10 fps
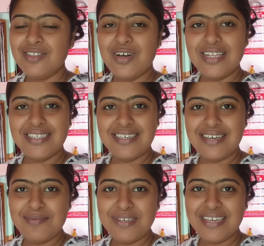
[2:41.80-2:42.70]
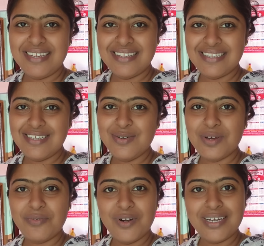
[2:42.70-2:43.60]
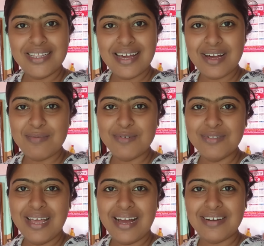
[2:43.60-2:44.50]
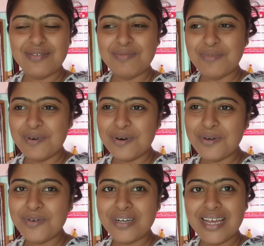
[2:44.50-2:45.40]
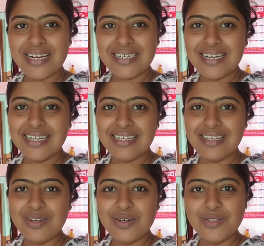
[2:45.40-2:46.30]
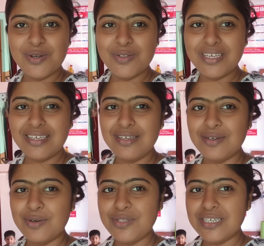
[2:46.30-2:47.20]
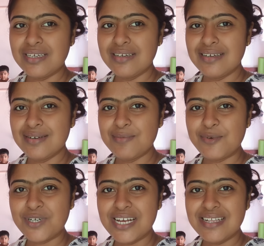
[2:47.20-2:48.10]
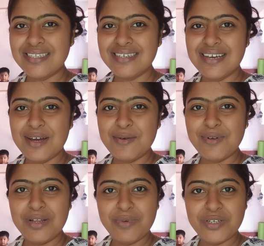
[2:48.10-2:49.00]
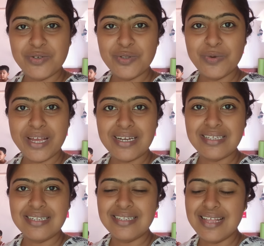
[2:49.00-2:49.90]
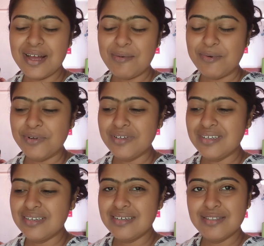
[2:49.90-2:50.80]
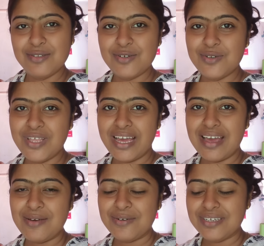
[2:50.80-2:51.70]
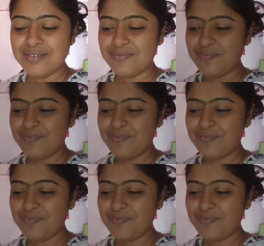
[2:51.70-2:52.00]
তো আজকে আমি এনেছি ওকে ফলটা দেখাবো দেখানোর পর ওর রিয়াকশানটা কি হয় চলো দেখি ওই যে বসে আছে আমি বললাম এসো তোমাকে একটা জিনিস দেখাবো চলো দেখাই ওকে